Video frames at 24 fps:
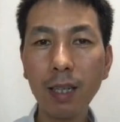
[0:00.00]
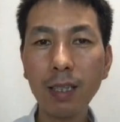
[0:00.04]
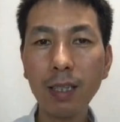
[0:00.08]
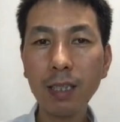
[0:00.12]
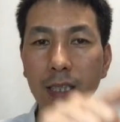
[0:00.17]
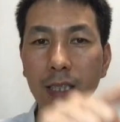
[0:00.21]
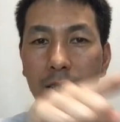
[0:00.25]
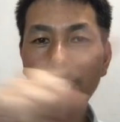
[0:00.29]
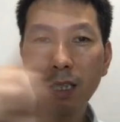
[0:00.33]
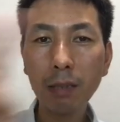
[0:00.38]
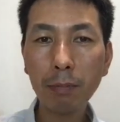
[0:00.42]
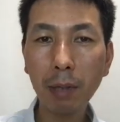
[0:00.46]

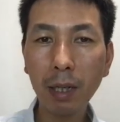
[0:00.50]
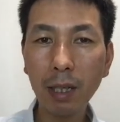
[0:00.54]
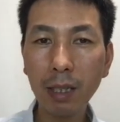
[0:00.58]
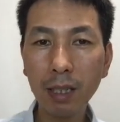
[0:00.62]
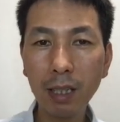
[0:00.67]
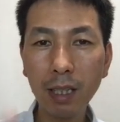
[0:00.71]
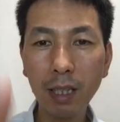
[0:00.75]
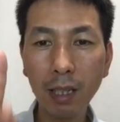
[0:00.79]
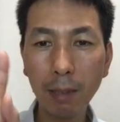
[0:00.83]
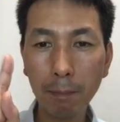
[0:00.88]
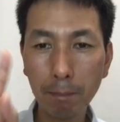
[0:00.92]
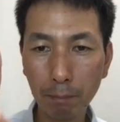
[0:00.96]
1枚
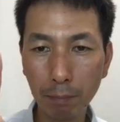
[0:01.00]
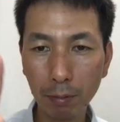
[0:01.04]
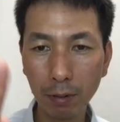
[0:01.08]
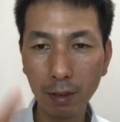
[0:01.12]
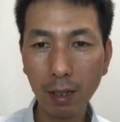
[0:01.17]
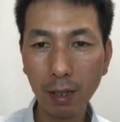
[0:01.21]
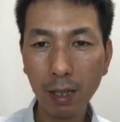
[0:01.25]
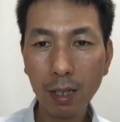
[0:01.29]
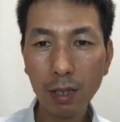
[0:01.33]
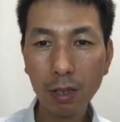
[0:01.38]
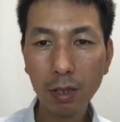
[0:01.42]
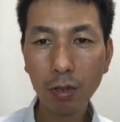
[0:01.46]
に1分。
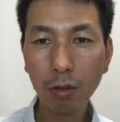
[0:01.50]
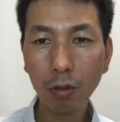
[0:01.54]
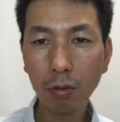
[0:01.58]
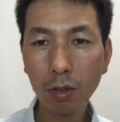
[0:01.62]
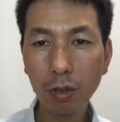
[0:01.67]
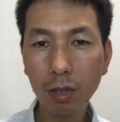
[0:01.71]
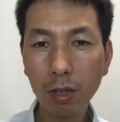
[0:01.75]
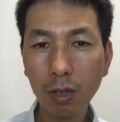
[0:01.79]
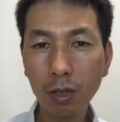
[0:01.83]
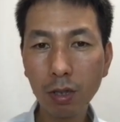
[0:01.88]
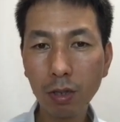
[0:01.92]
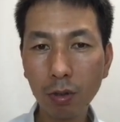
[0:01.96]
そう
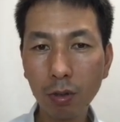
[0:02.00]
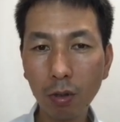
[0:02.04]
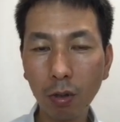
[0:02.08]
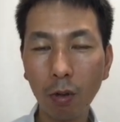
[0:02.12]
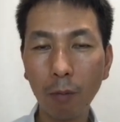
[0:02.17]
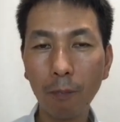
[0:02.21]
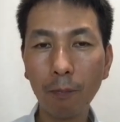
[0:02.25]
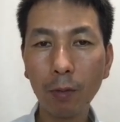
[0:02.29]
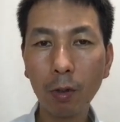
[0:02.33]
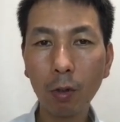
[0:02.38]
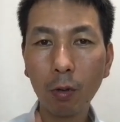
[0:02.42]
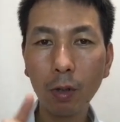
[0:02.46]
する
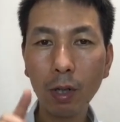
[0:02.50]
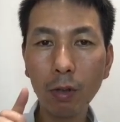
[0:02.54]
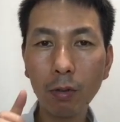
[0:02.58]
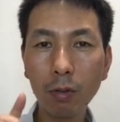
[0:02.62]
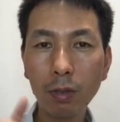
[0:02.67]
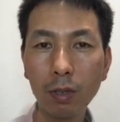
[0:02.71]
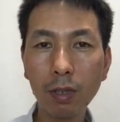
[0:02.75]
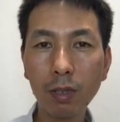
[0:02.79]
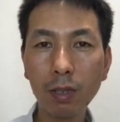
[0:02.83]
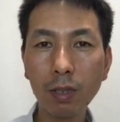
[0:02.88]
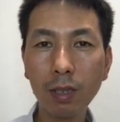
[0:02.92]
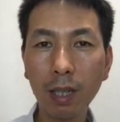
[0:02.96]
と、これを
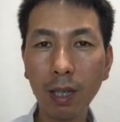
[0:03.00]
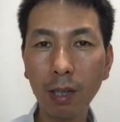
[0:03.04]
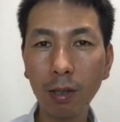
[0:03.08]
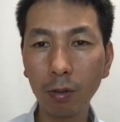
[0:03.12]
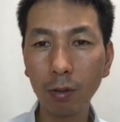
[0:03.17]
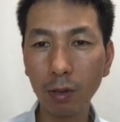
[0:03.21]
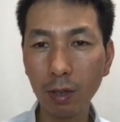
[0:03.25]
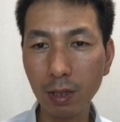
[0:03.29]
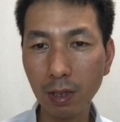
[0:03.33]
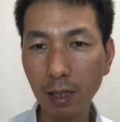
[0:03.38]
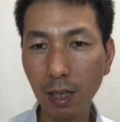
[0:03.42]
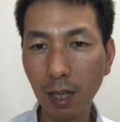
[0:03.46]
続けると
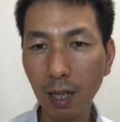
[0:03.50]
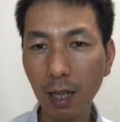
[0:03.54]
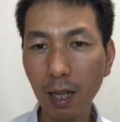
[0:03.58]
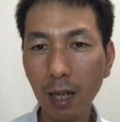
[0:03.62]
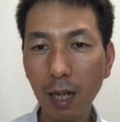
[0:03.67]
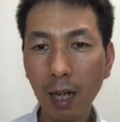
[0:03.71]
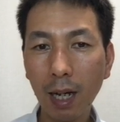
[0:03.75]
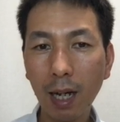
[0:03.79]
ですね、